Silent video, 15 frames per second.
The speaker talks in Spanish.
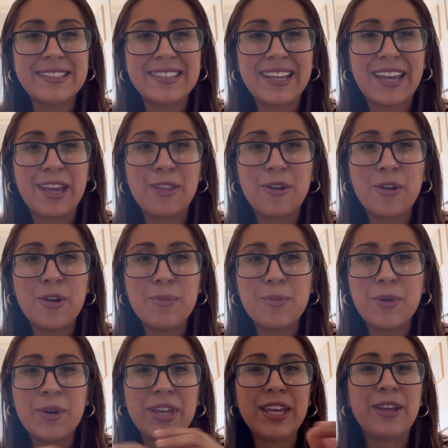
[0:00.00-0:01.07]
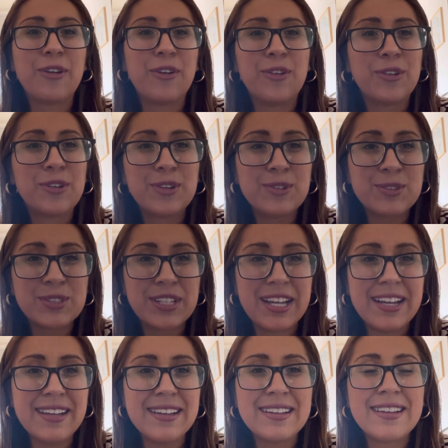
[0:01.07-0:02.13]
se quedó como inconclusa